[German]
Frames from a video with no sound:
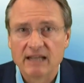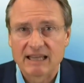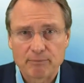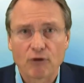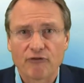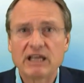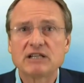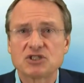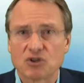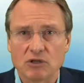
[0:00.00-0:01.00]
Der
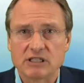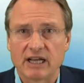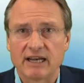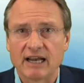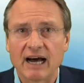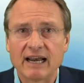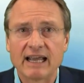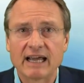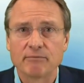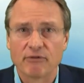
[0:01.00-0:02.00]
Prophet soll seinen
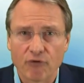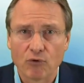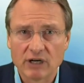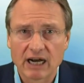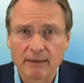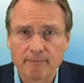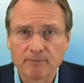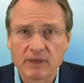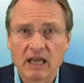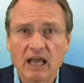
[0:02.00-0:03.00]
Anhängern befohlen haben,